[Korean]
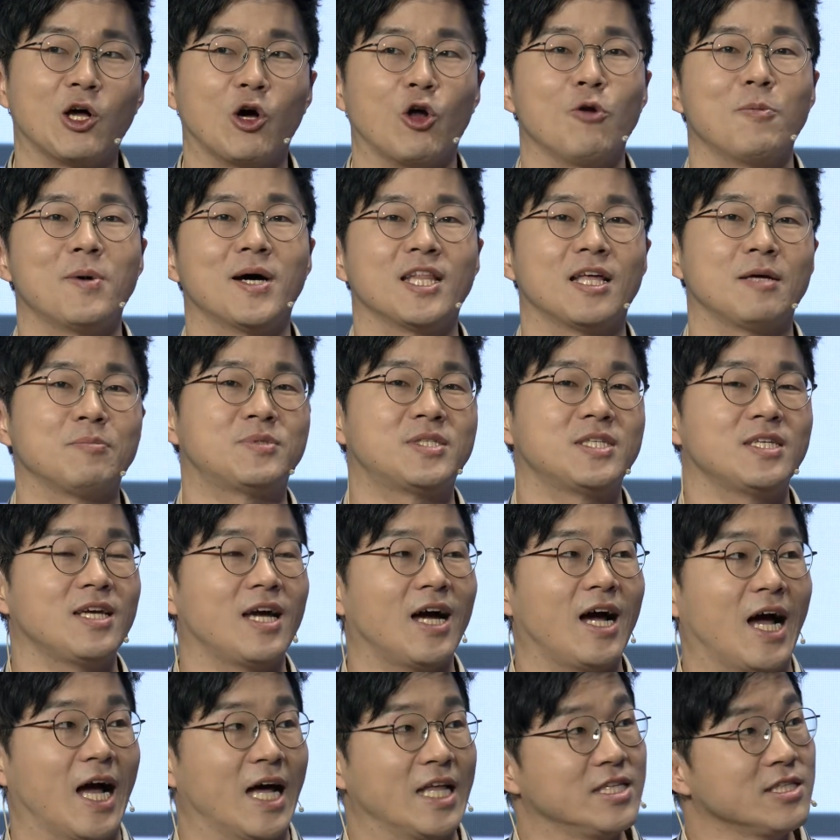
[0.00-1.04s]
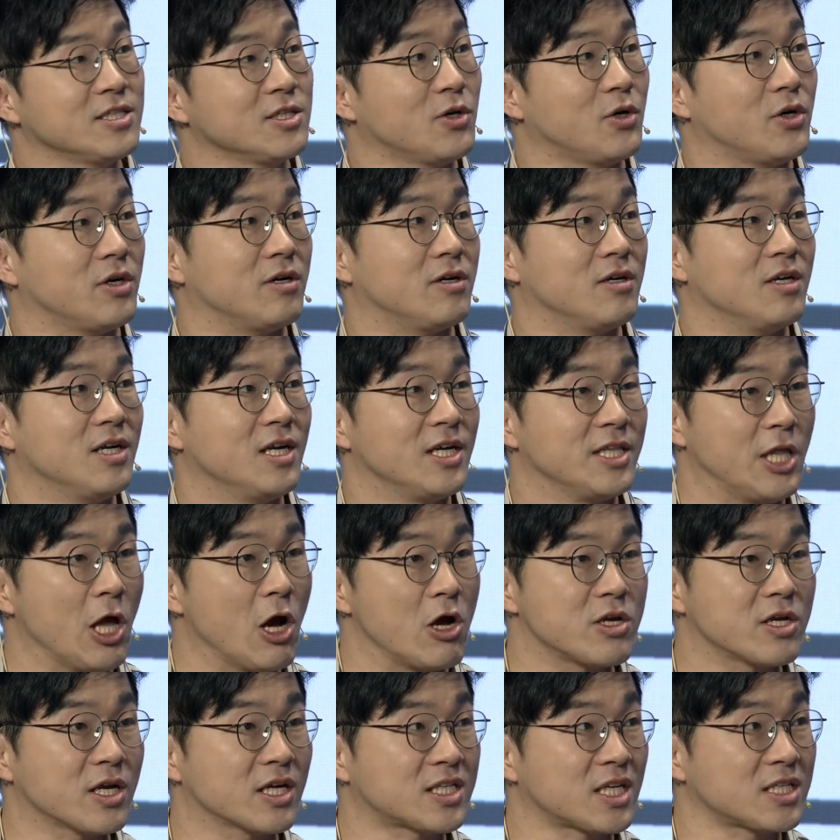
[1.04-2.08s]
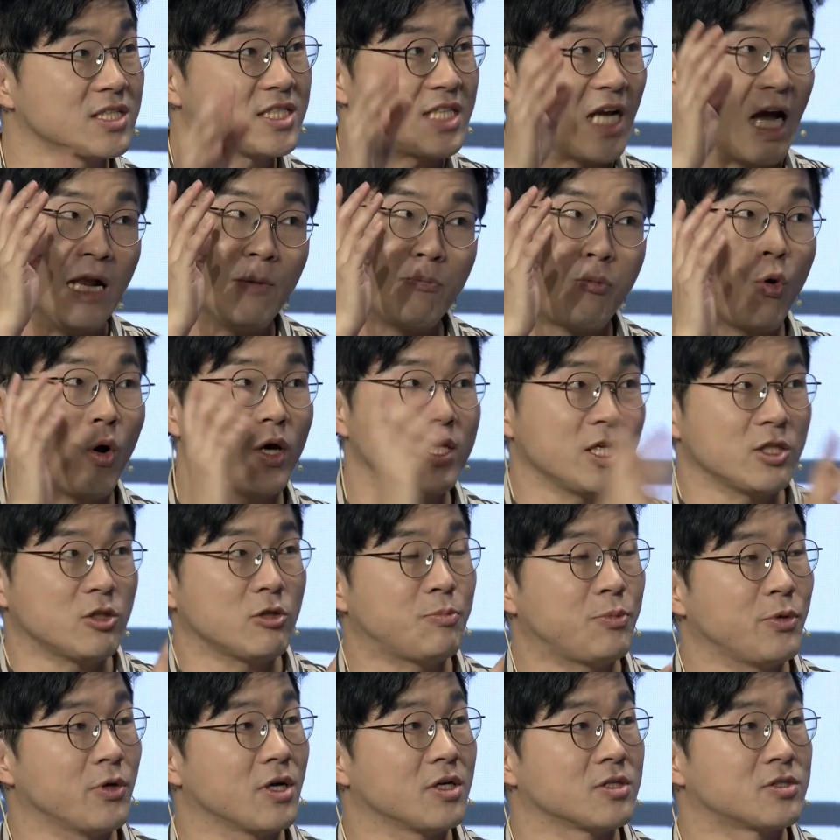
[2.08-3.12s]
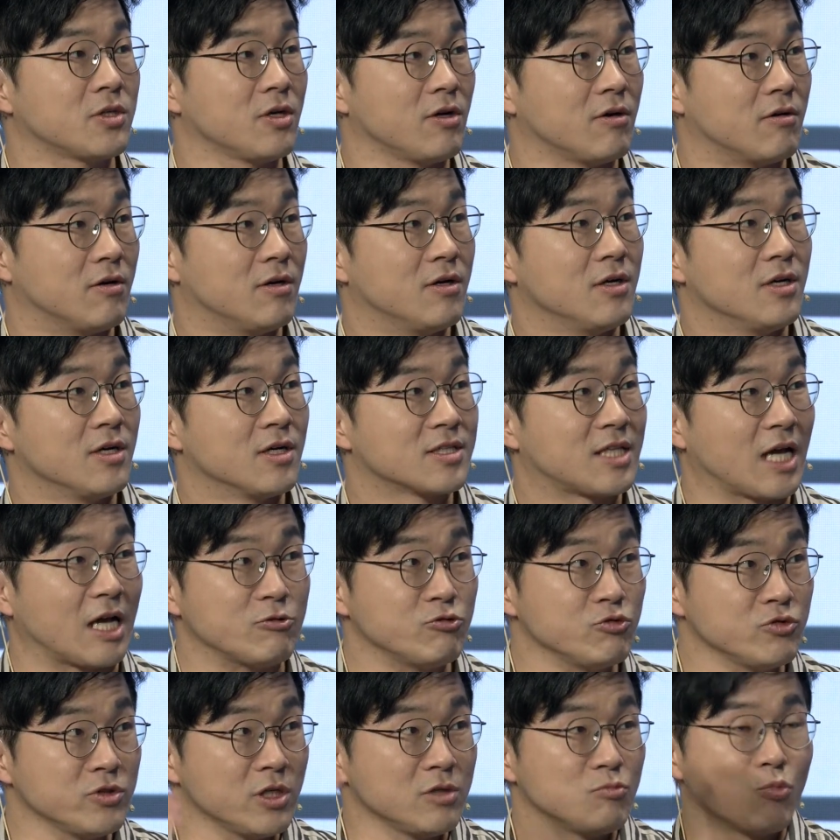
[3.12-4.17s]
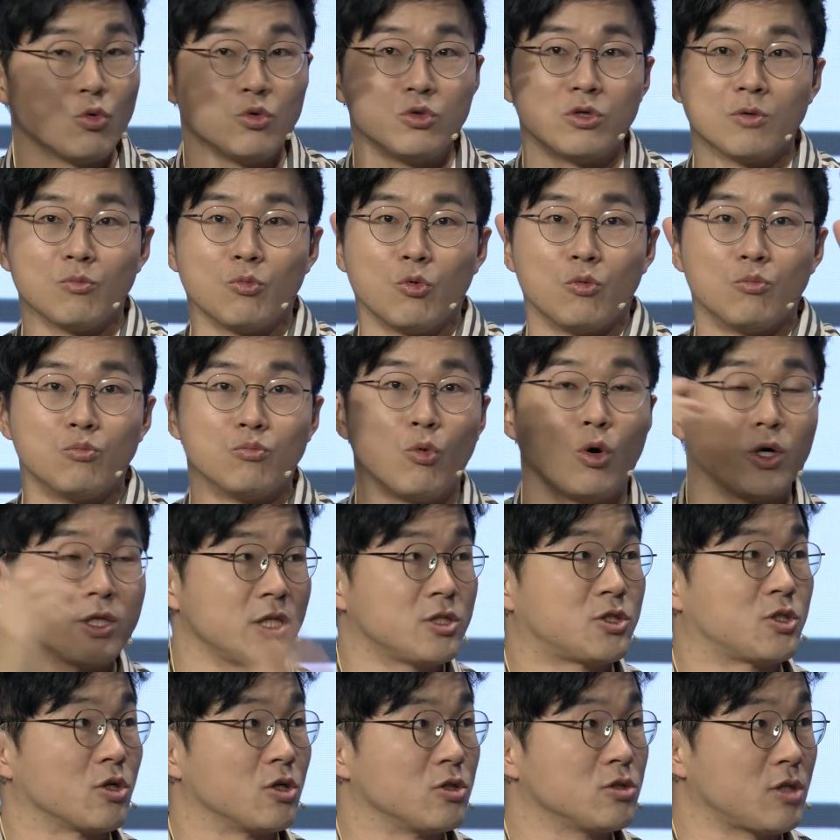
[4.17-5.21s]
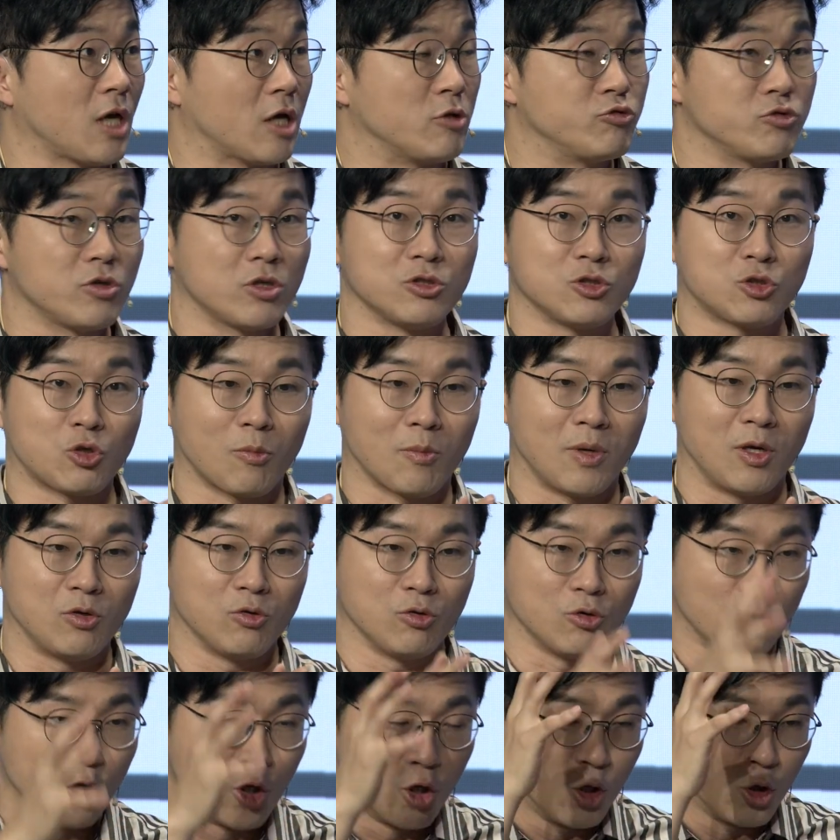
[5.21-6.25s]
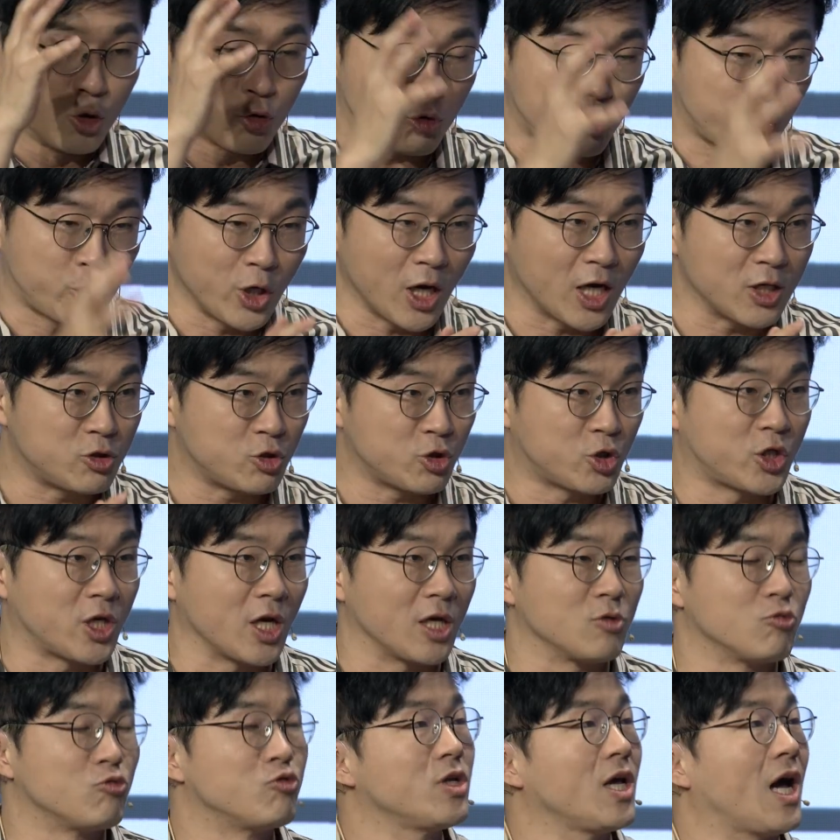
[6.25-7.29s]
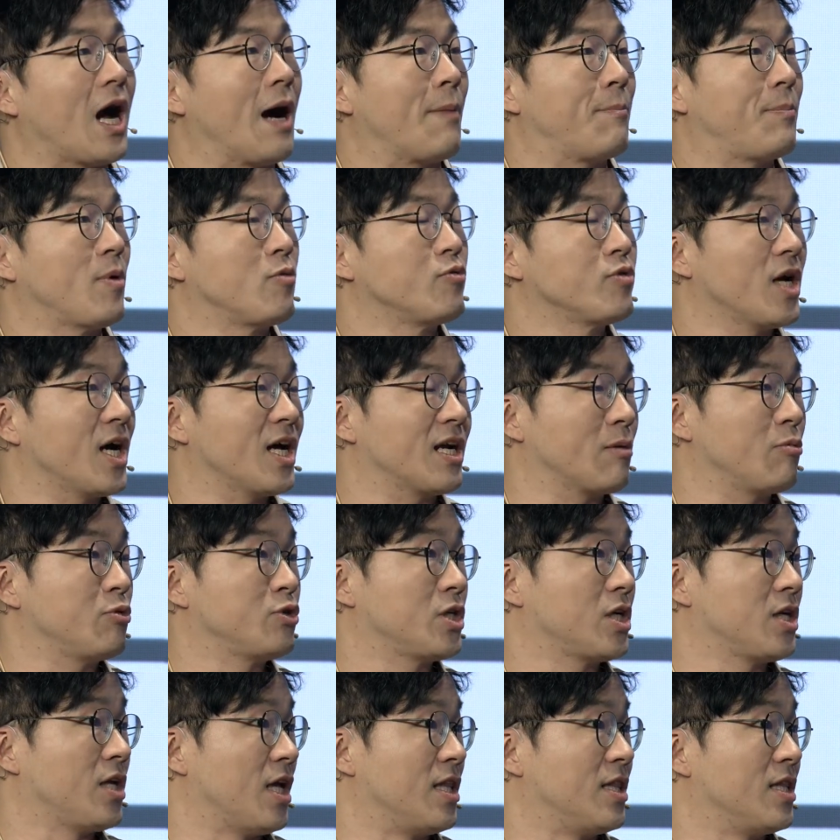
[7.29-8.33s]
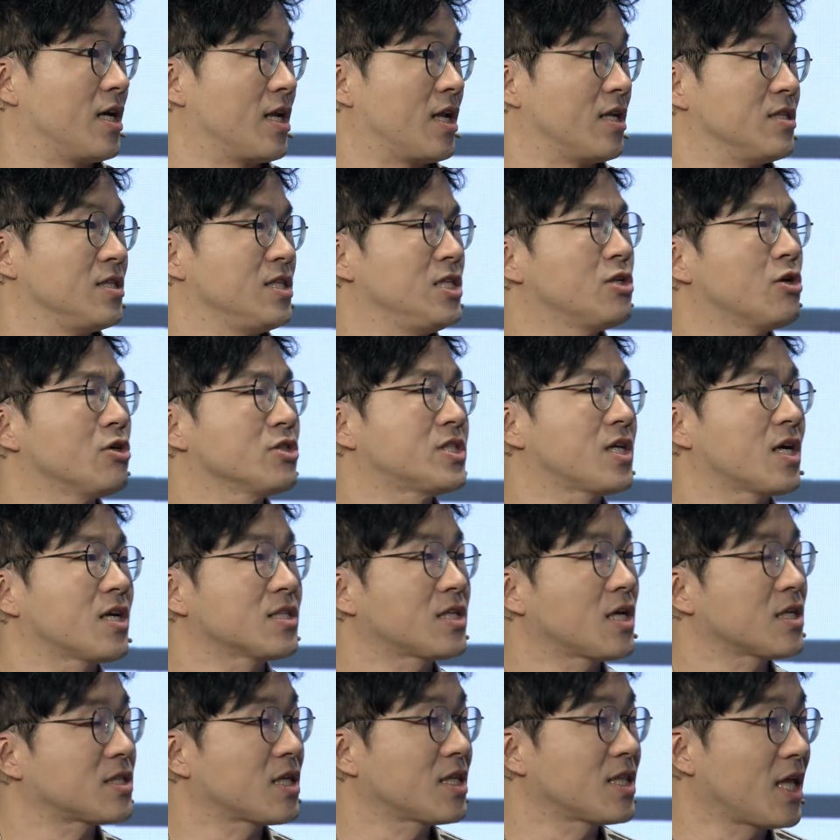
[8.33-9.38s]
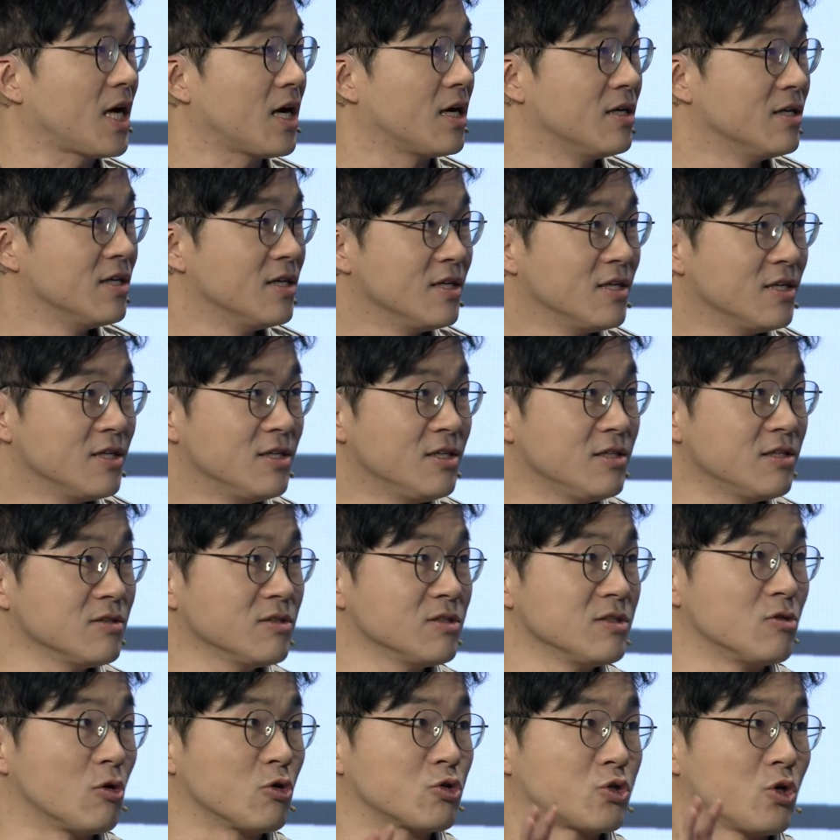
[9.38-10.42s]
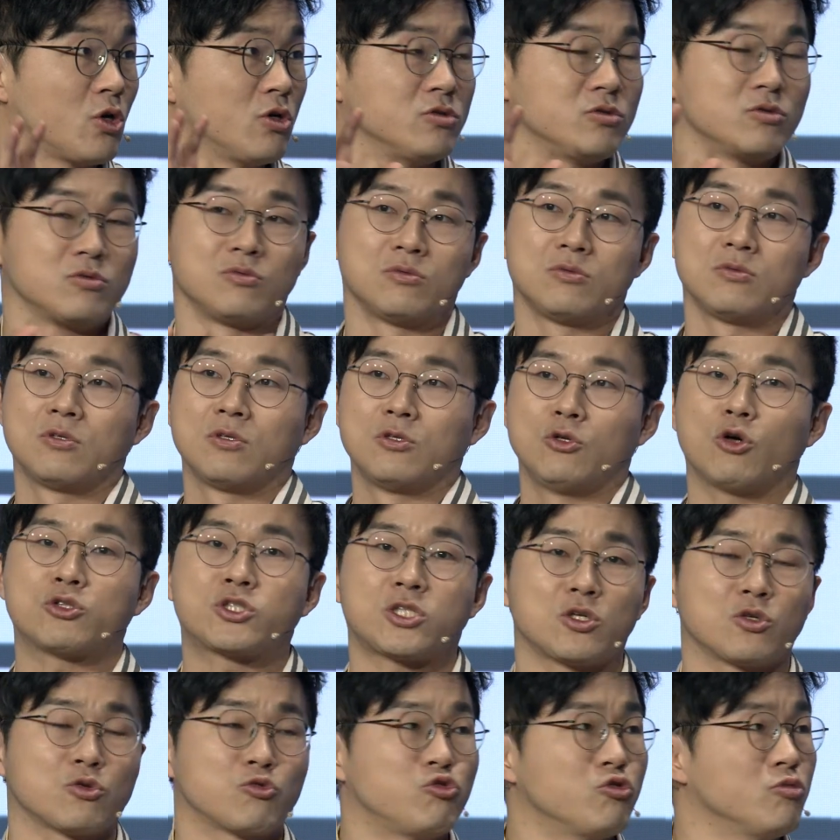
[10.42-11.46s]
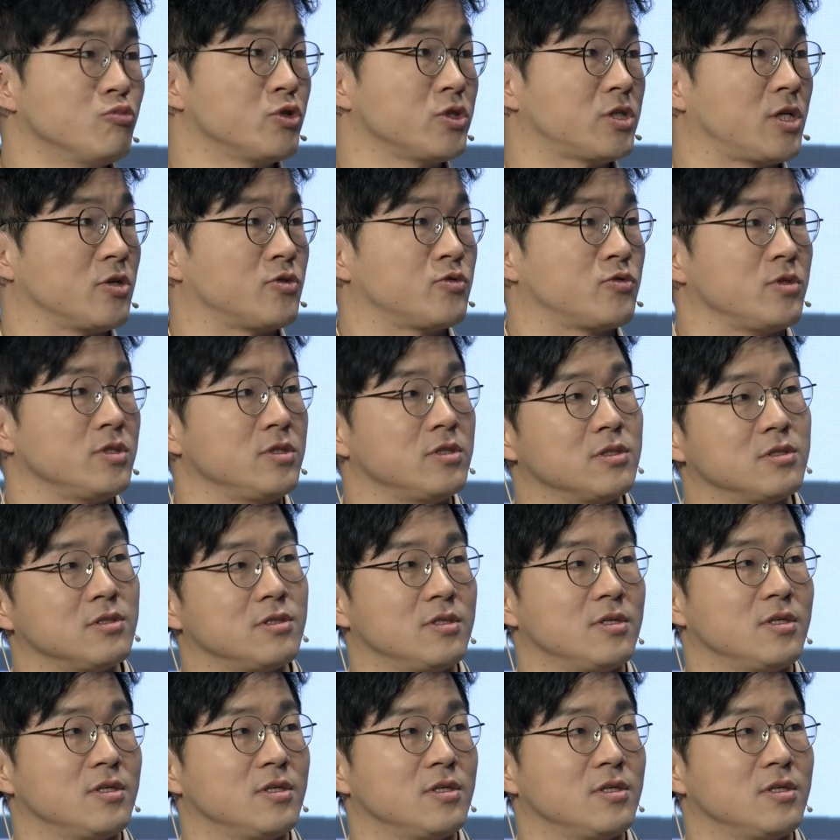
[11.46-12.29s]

얼마 남지 않은 거예요. 내연기가 차서 잘 보관해둘 필요가 있어요. 나중에 뭐 이게 뭐 뭐가 됐죠? 나중에는 정말로 귀한디 귀한 우리 아빠 우리 할아버지가 옛날에는 이런 차를 탔단다 이러는 어떤 역사적 유물이 될 수도 있는